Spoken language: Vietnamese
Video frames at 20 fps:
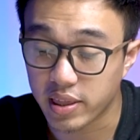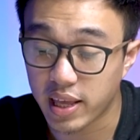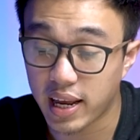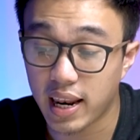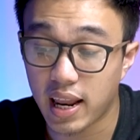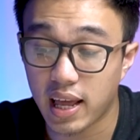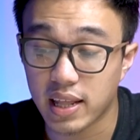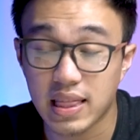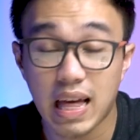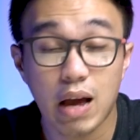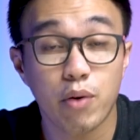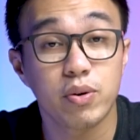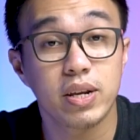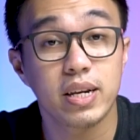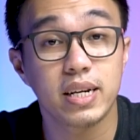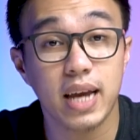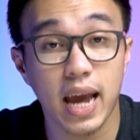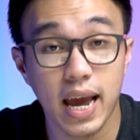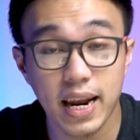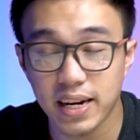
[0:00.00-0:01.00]
tên là tạo
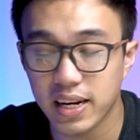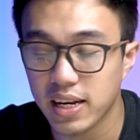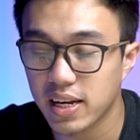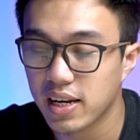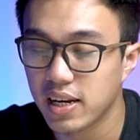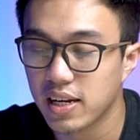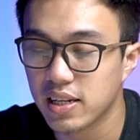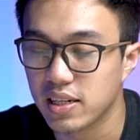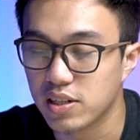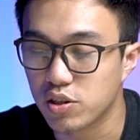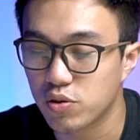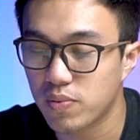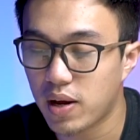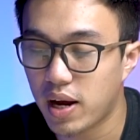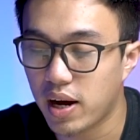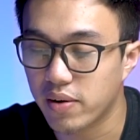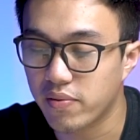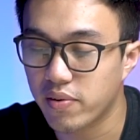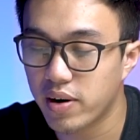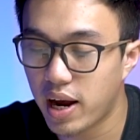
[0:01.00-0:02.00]
liên kết thì chúng ta
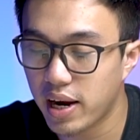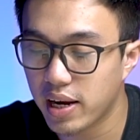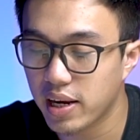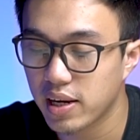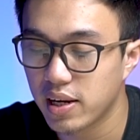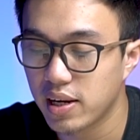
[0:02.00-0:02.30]
ấn vào đây